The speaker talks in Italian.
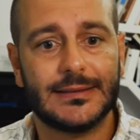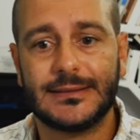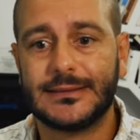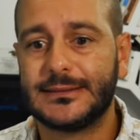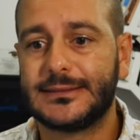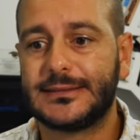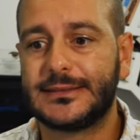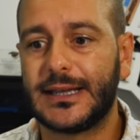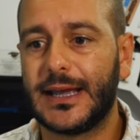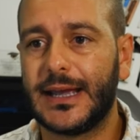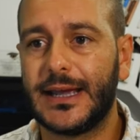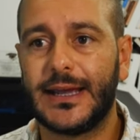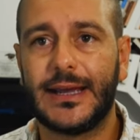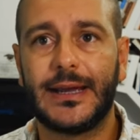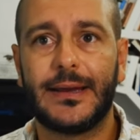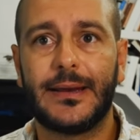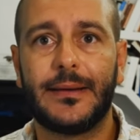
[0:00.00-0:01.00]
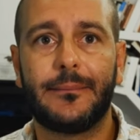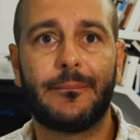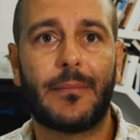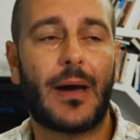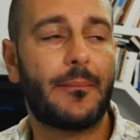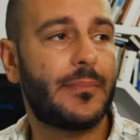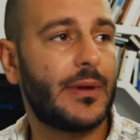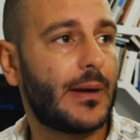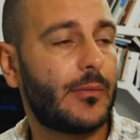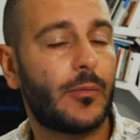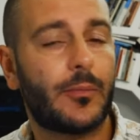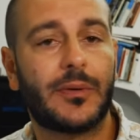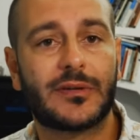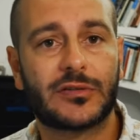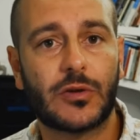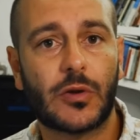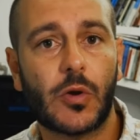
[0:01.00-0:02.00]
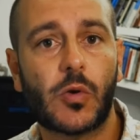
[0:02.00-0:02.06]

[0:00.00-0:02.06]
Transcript: se abbiamo persone